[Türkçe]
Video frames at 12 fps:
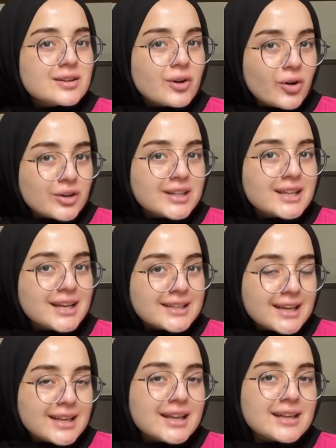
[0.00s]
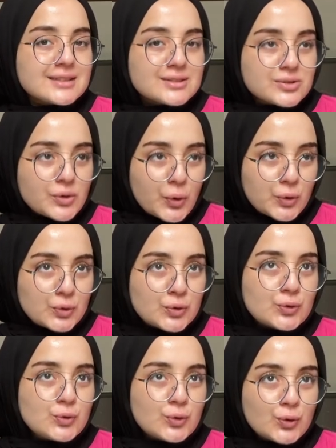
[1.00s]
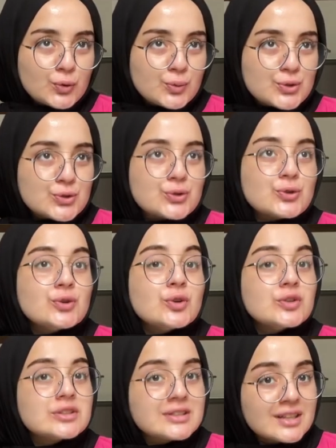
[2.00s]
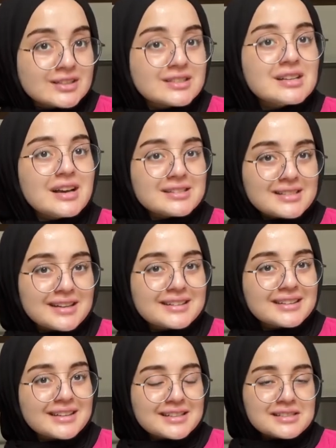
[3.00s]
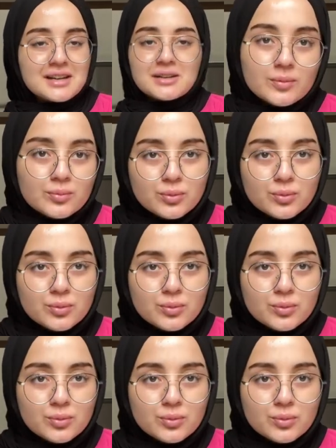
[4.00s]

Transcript: Kore'den gelen son ürünümüzü tadacağız arkadaşlar.